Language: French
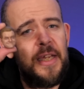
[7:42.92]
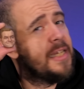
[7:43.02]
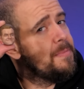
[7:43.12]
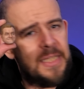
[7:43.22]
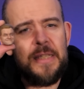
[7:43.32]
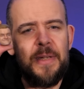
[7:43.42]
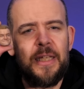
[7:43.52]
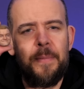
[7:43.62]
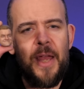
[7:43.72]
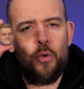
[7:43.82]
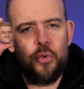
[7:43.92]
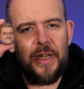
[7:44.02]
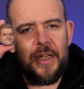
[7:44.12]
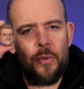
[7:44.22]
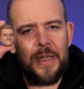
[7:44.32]
et limite, il mettrait bien un coup de
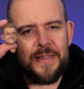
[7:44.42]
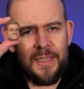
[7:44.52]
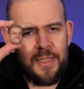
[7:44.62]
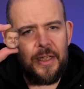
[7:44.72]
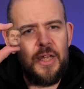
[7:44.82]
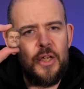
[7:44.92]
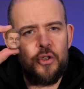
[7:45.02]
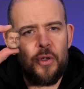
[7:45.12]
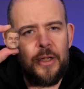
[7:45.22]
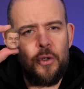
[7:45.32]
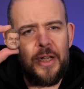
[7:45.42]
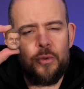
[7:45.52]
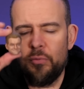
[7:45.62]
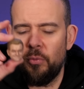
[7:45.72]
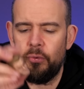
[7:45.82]
rayon laser sur la gueule à
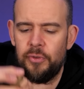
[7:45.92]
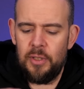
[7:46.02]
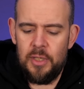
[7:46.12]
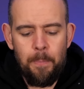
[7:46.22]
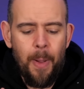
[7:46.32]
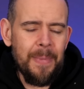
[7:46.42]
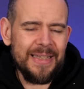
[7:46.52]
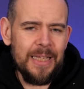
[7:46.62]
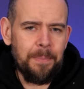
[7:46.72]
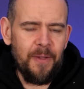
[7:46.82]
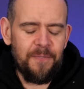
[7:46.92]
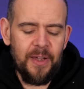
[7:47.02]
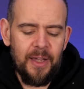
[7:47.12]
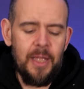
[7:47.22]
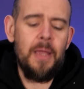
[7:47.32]
tout le monde. Pas ma tête
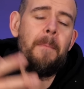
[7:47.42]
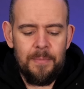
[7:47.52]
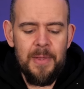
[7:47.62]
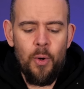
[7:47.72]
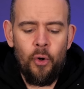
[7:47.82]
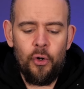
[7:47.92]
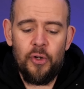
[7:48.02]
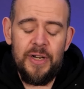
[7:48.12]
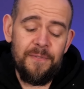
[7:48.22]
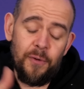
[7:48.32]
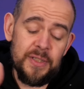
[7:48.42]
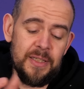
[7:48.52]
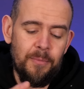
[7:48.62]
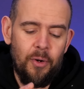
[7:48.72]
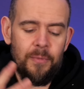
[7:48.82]
préférée, mais on reconnaît
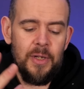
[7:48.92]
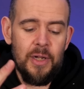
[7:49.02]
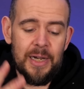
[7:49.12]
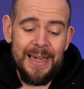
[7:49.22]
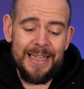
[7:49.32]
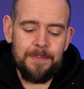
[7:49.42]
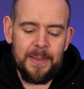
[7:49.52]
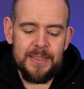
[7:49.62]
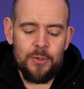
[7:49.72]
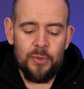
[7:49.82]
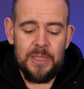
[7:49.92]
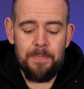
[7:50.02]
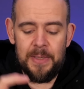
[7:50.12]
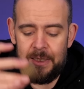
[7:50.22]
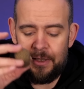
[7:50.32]
forcément l'expression
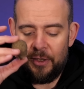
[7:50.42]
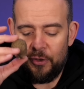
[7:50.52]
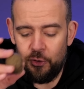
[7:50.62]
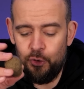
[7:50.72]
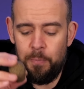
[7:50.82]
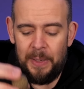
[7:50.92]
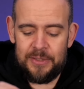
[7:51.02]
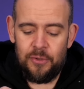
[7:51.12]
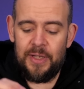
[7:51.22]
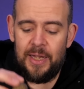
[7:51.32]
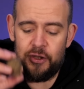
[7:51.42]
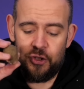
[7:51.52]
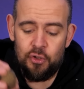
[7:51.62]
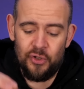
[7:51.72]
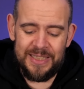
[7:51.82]
typique du
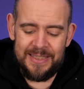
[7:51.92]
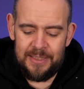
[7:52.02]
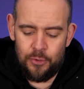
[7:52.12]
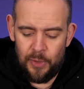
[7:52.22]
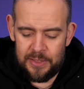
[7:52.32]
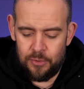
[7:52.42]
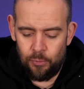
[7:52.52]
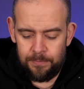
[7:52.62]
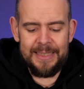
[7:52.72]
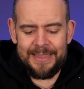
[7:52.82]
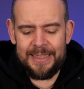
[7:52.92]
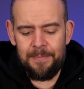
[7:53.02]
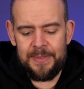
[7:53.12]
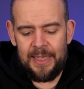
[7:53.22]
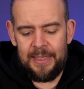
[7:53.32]
personnage dans cette situation.
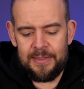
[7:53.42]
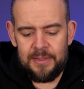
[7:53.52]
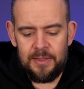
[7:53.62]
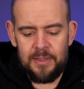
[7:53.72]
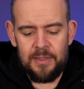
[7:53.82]
Quatrième tête,